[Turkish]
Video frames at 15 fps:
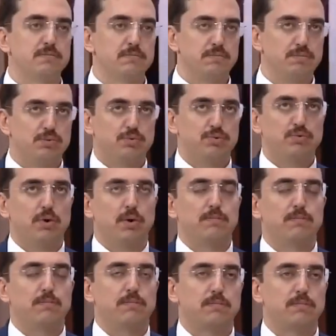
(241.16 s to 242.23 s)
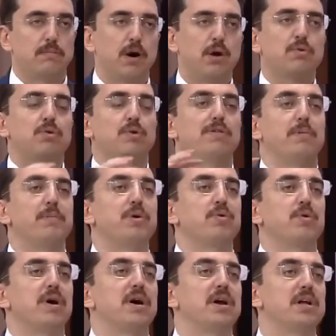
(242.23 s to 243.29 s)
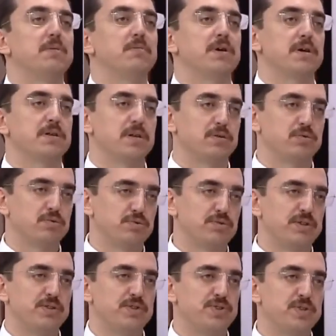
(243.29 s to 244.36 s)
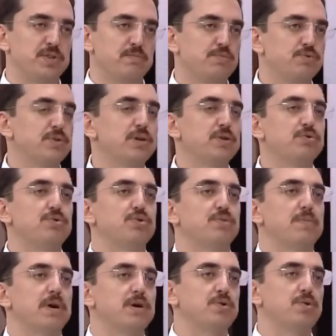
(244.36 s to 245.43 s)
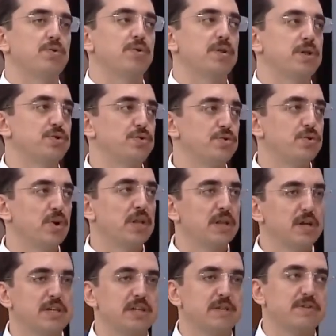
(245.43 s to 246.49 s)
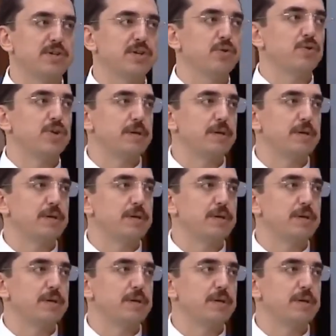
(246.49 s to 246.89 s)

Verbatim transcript: bütün makro ve mikro alem yaratan kudret için evet. bunları düşünmek çok kolay. Çünkü Allah Azze ve Celle ona